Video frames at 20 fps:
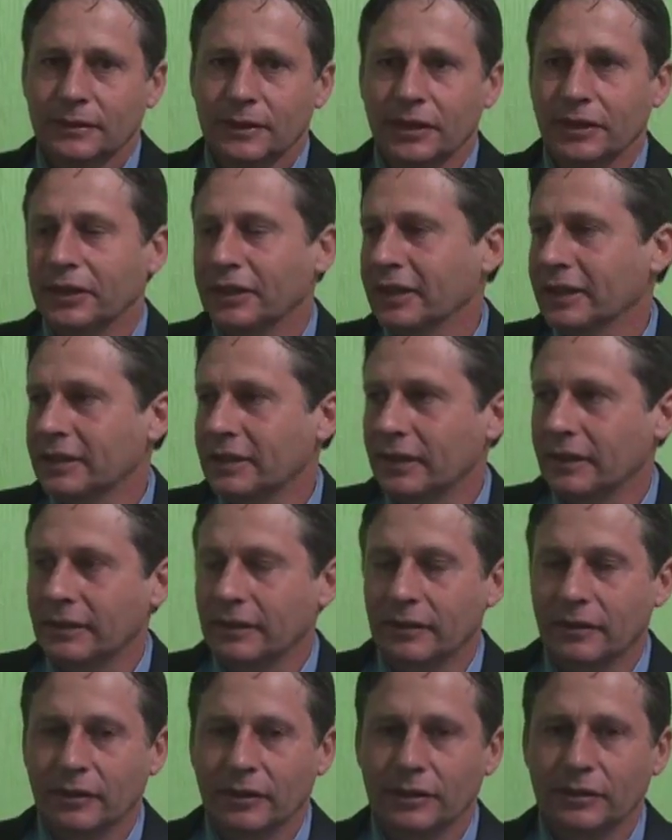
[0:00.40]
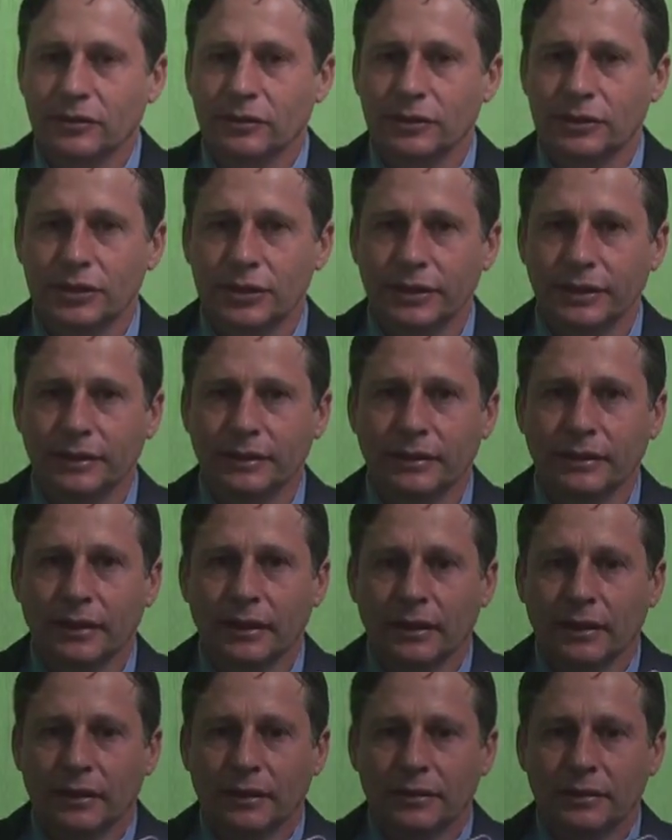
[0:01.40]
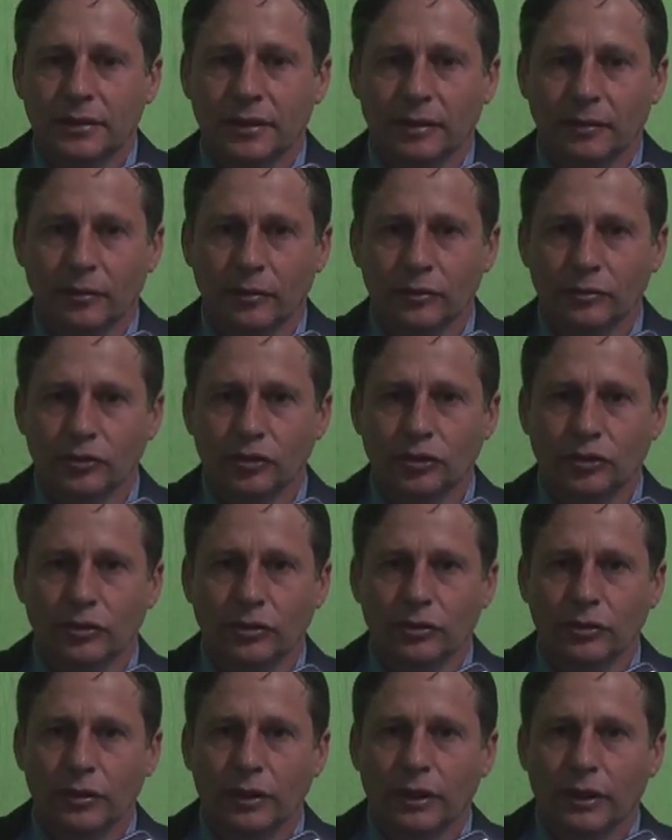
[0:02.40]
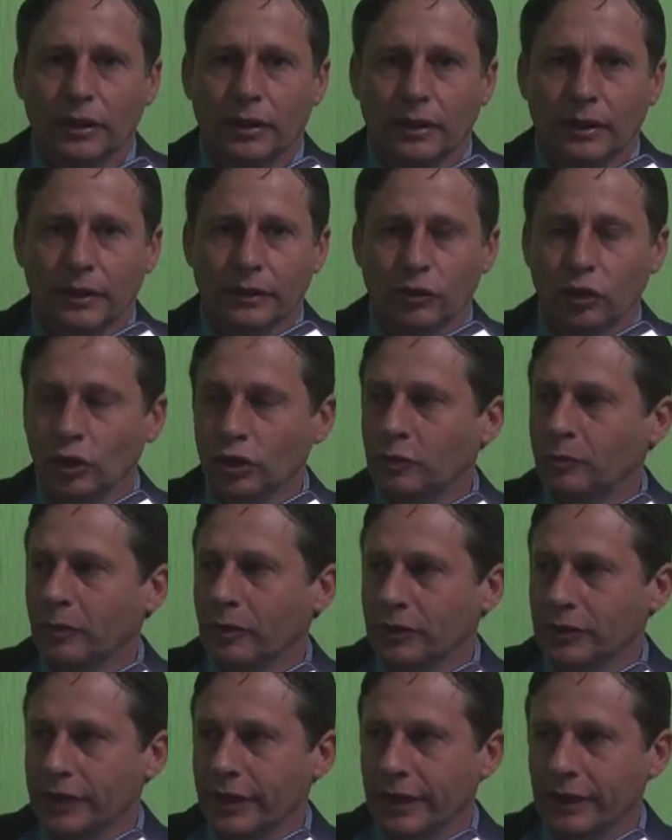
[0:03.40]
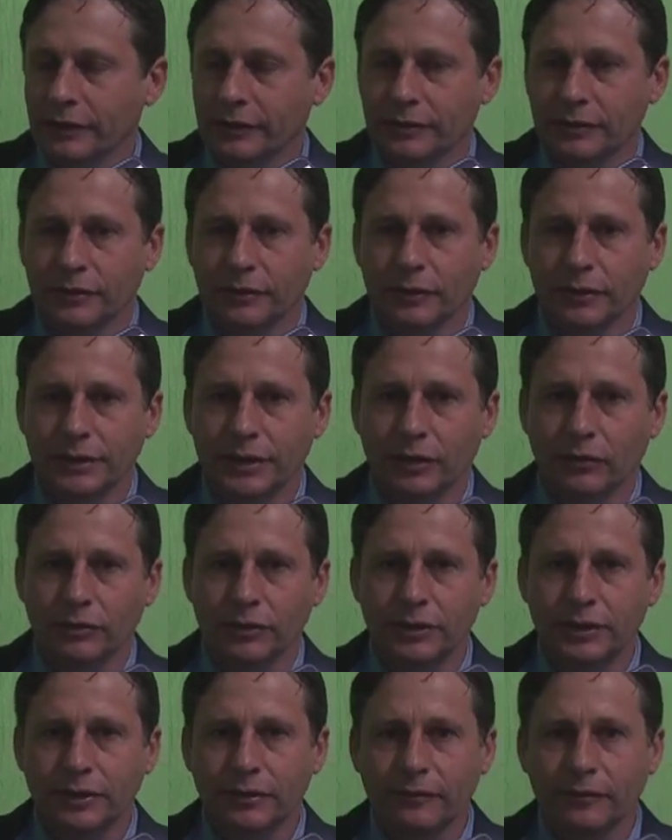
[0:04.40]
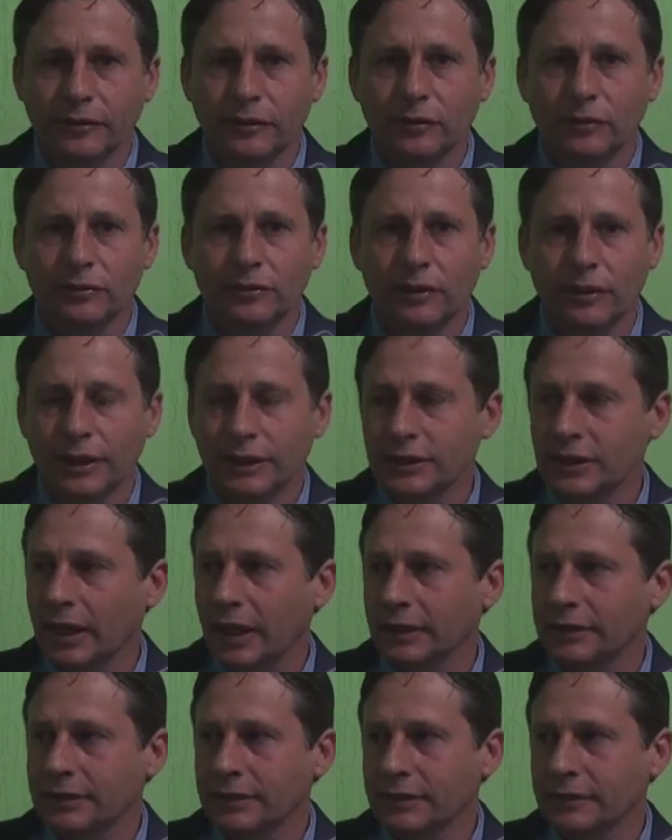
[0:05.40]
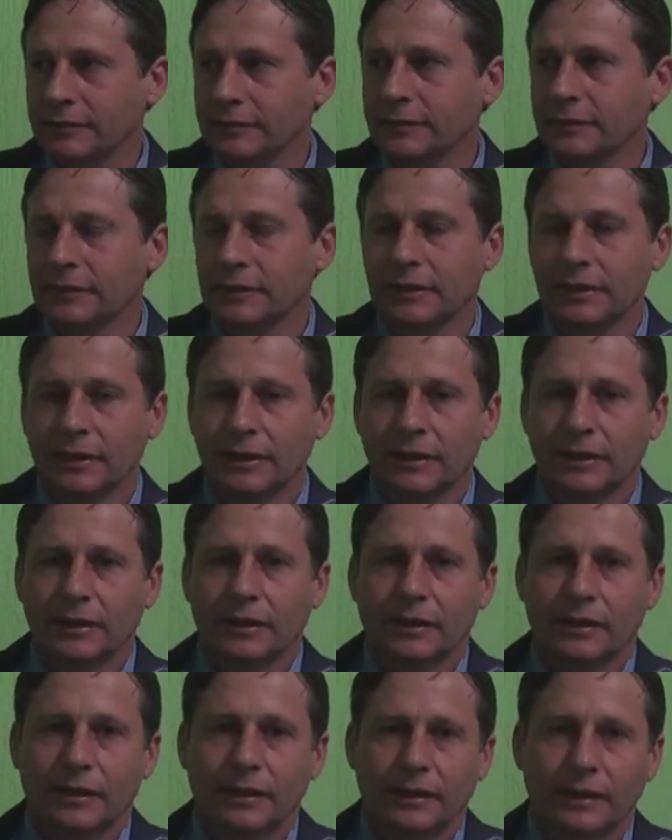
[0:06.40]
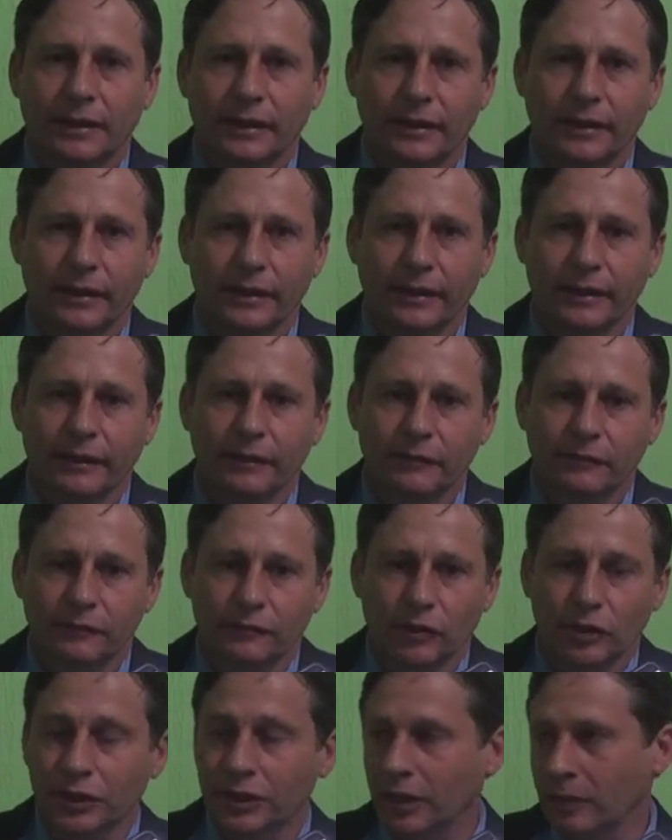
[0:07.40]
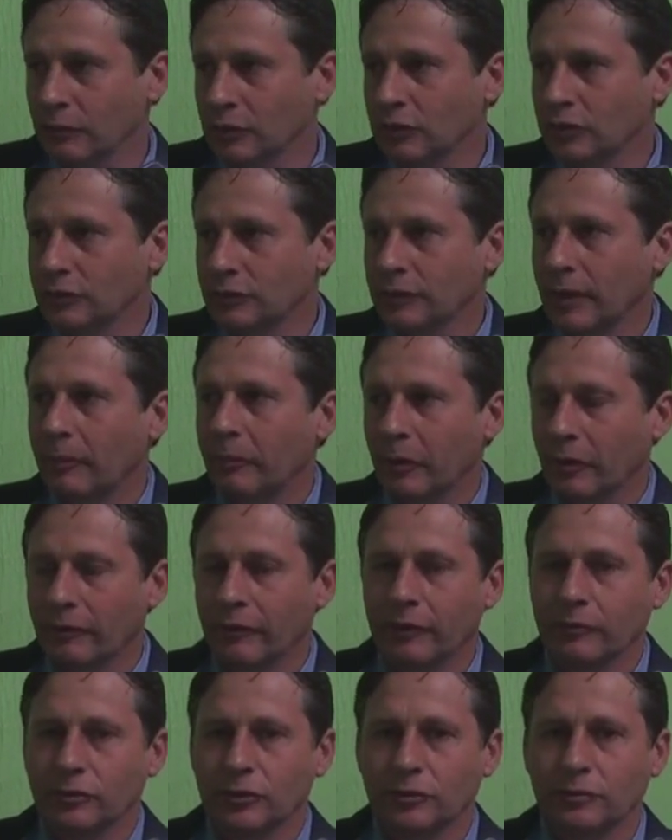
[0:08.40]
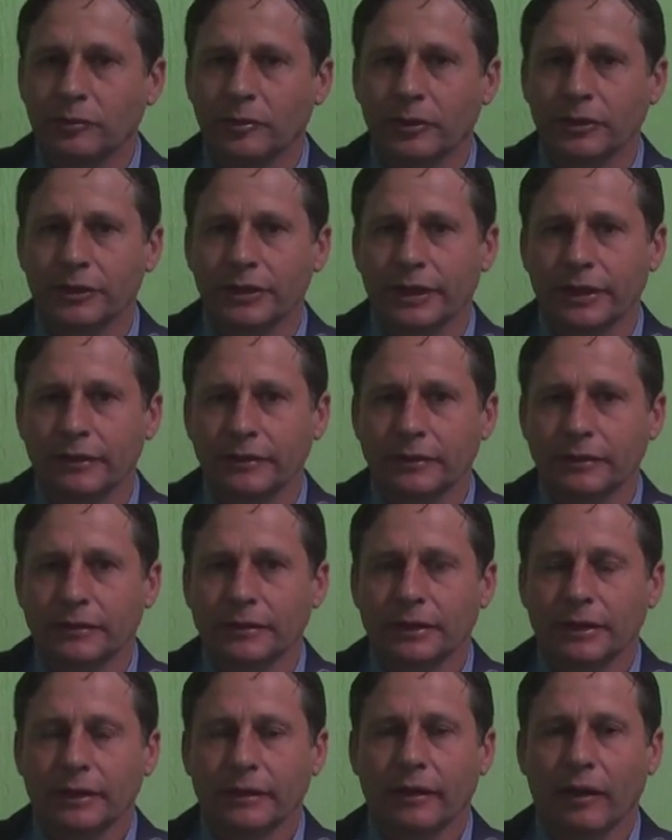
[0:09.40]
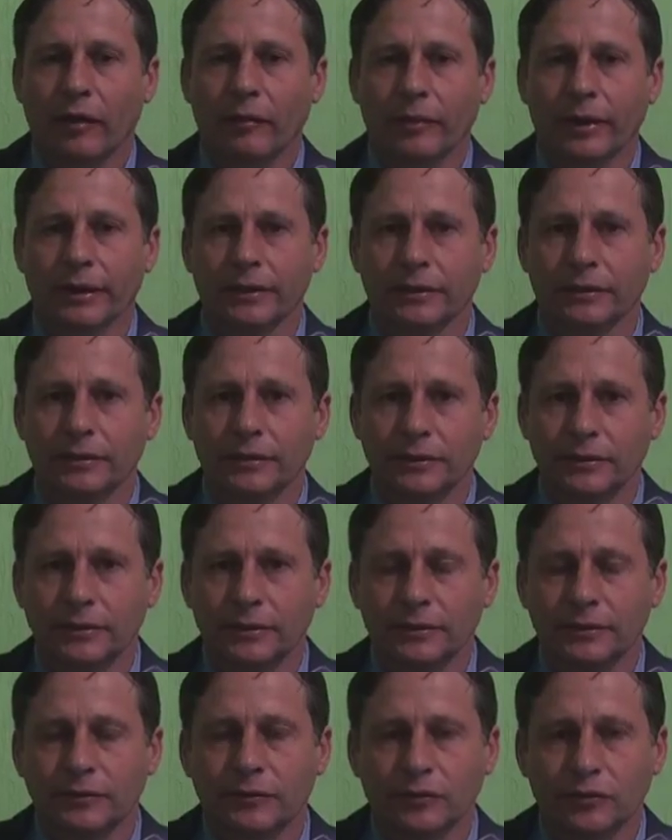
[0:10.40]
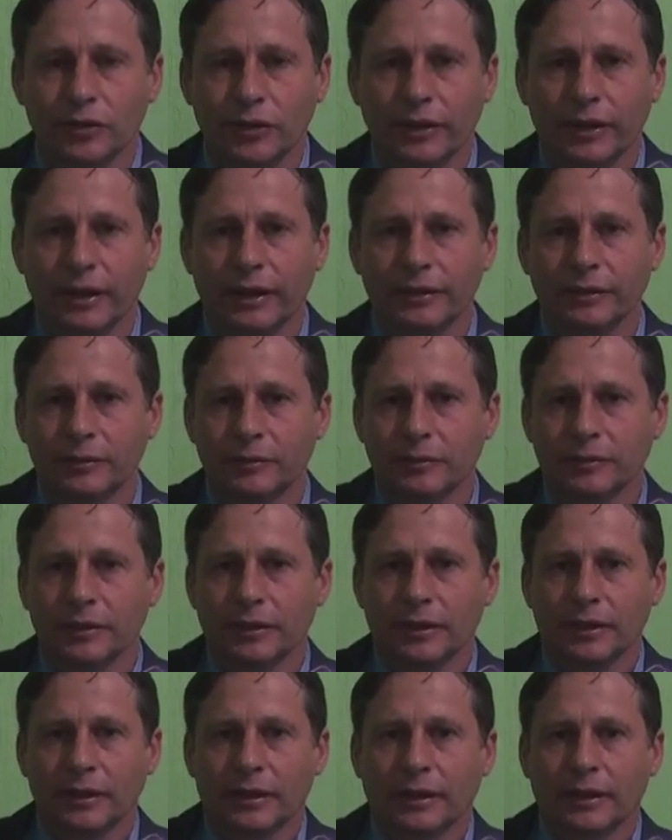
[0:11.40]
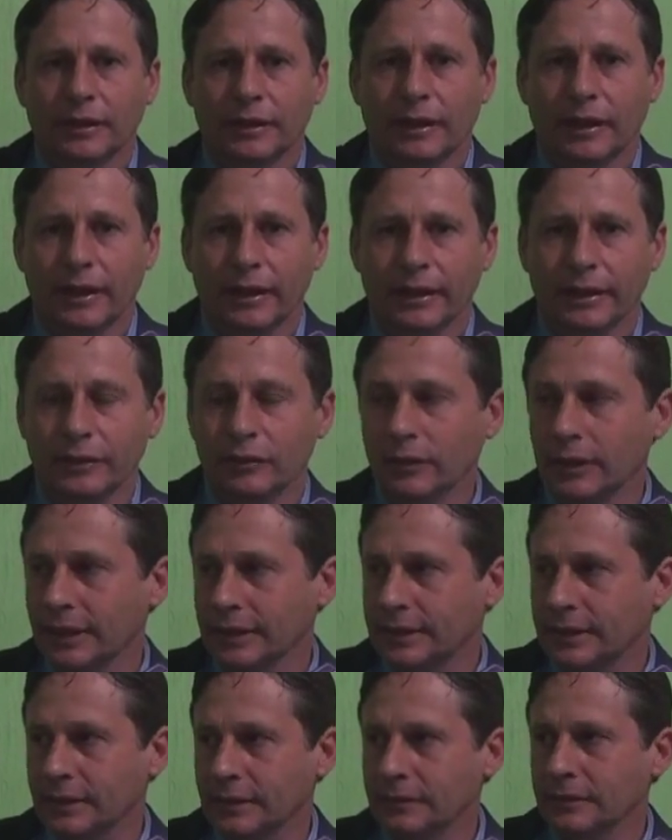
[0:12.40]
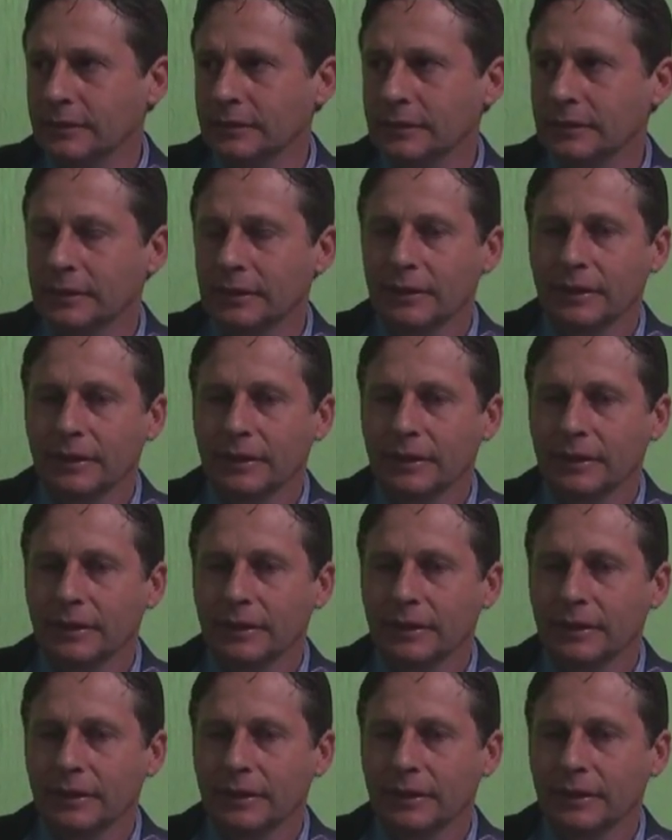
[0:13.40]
Com certeza, nós hoje tínhamos eh, dois projetos do executivo e um do legislativo e votamos um, aprovamos um projeto da aumento dos funcionários da educação